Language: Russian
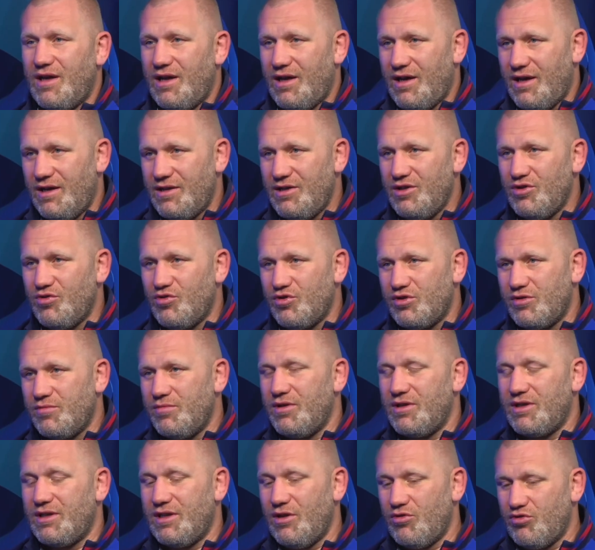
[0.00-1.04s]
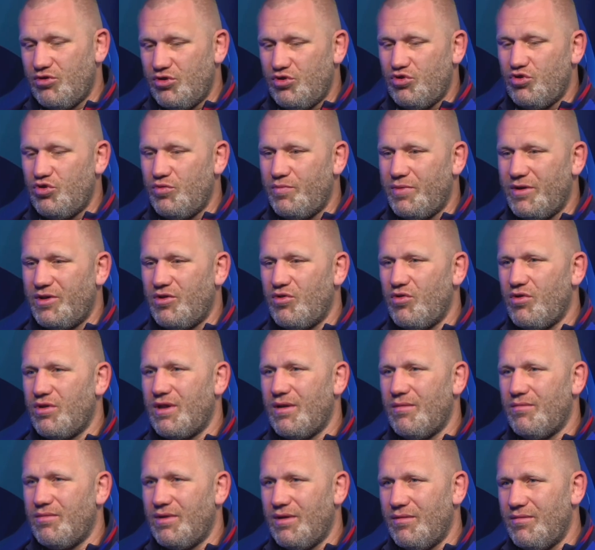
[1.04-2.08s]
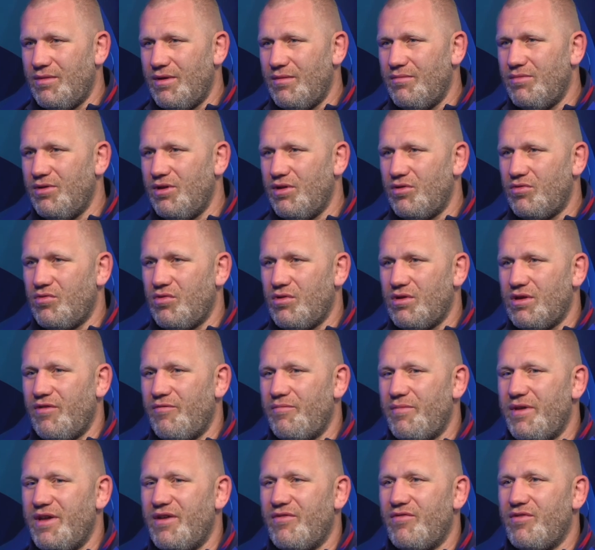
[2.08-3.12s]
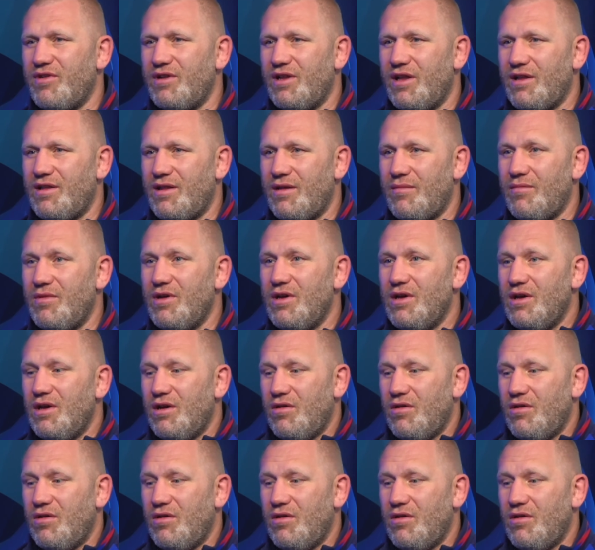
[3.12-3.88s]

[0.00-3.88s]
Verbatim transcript: это один тоже был, когда уже чуть подрос, там, там мне было сколько там, первый класс, там,